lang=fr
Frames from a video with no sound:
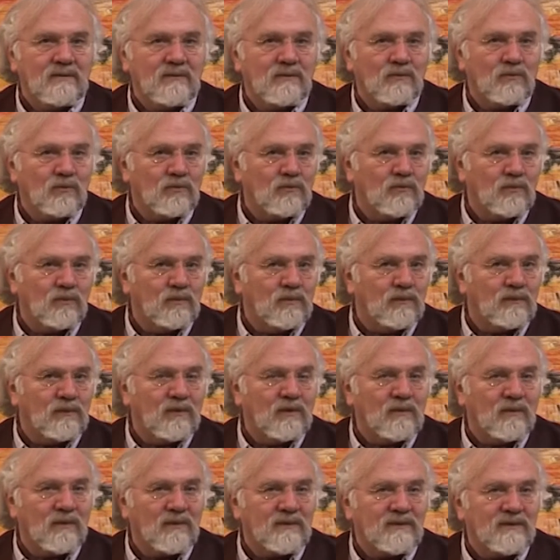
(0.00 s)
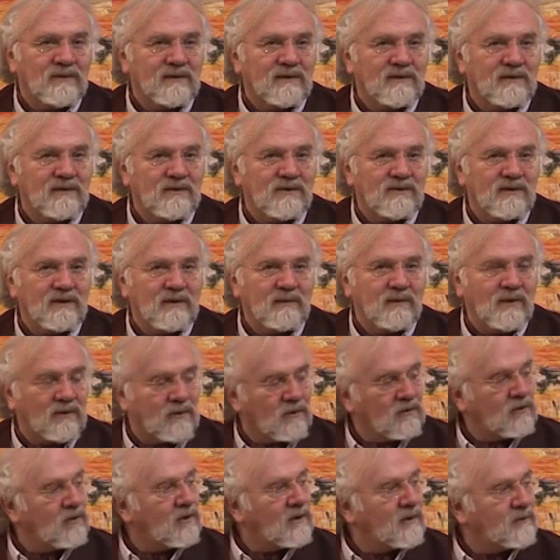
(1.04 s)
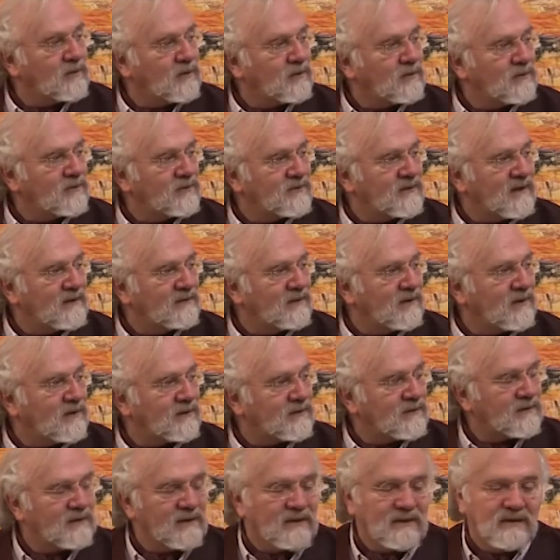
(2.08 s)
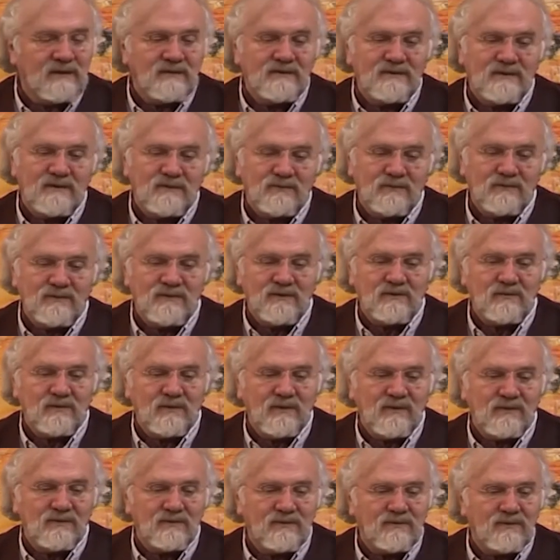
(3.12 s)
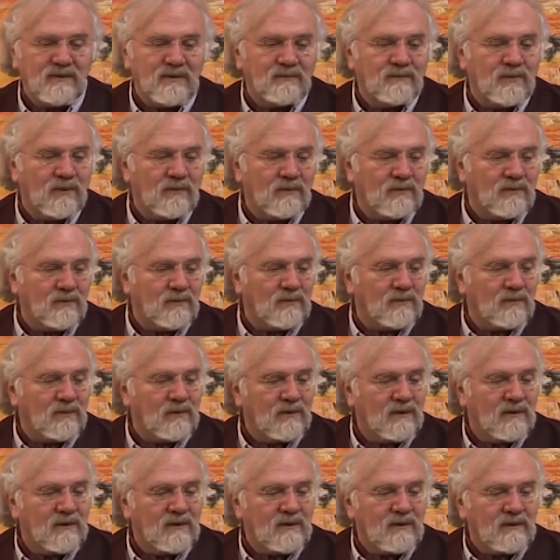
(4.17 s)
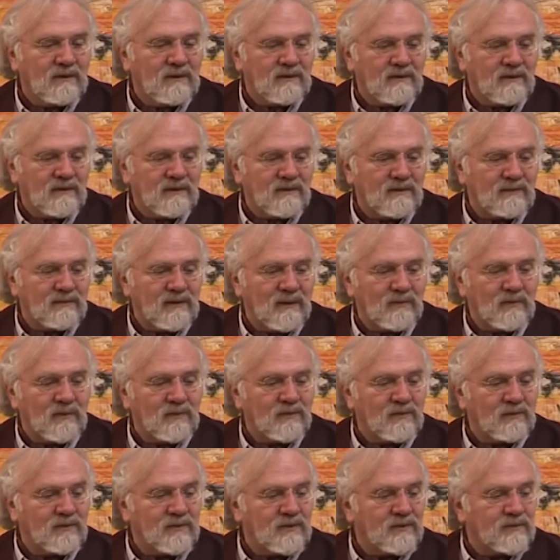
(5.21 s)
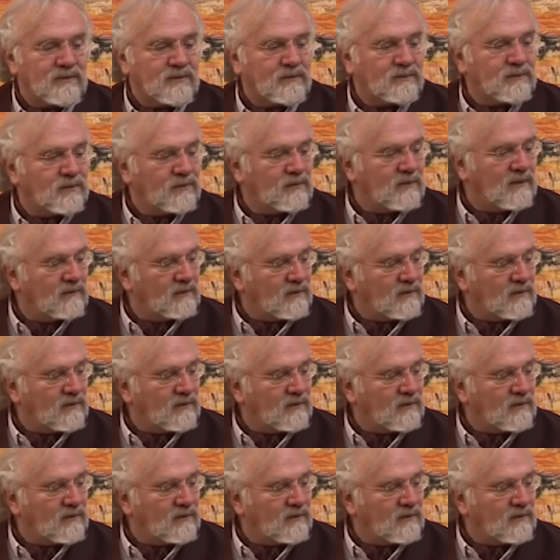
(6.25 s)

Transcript: nous, nous pouvons commencer déjà à prendre encore un peu plus d'avance. C'est nous situer dans une époque où les femmes ne subissent plus la